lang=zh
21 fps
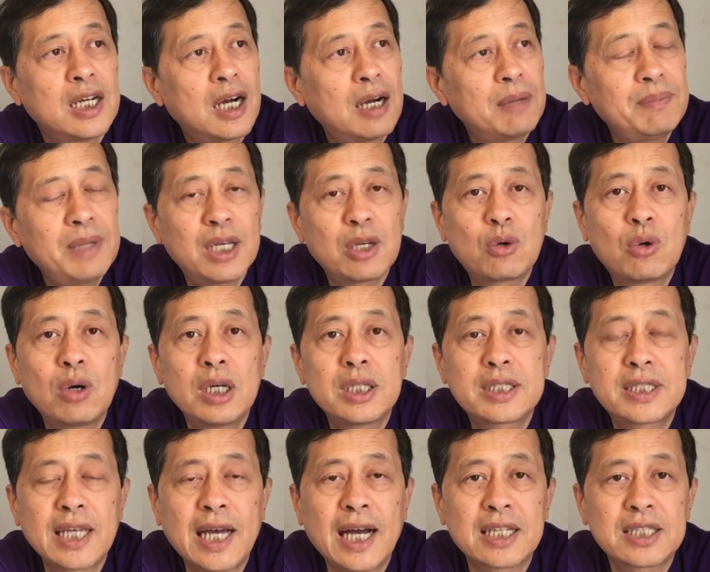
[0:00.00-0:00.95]
而美国
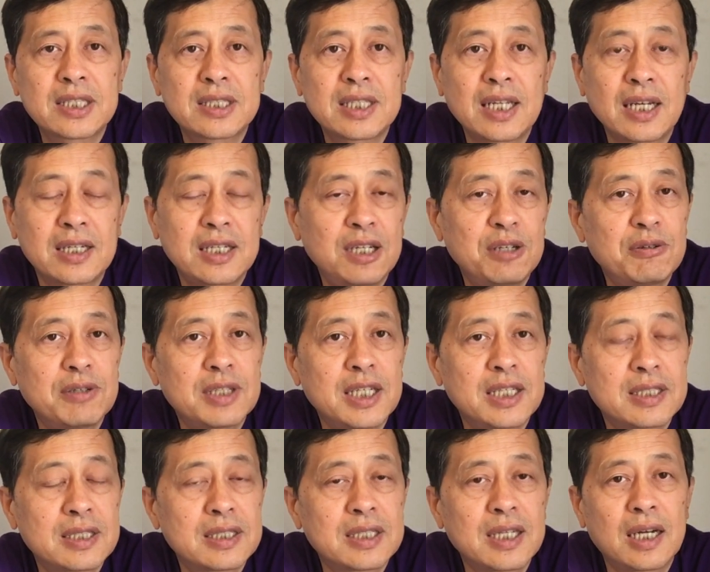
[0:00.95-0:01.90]
加持在科威
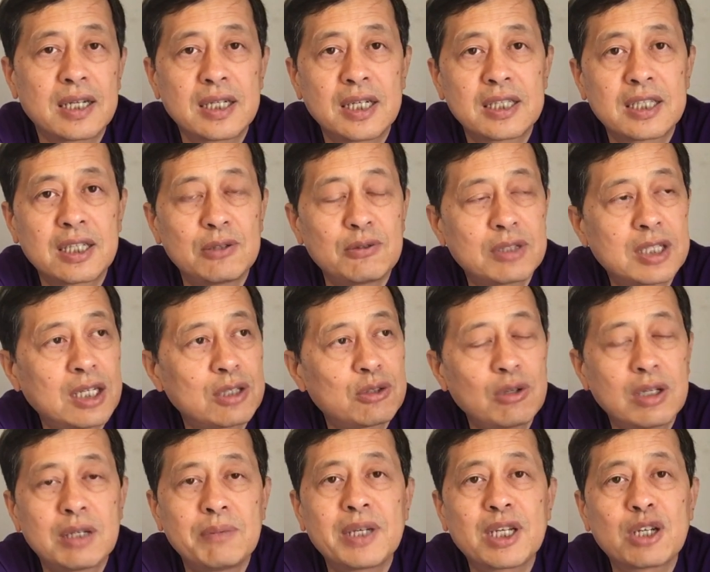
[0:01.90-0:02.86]
特身上，那等于他
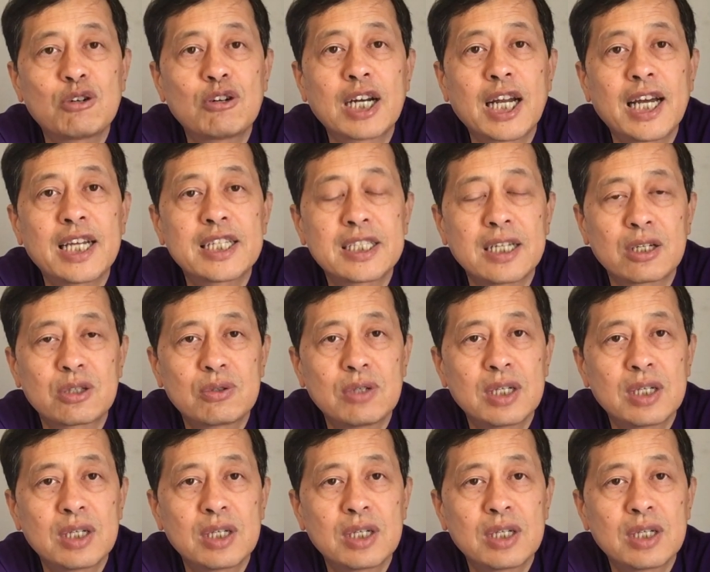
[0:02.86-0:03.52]
对了美国来讲，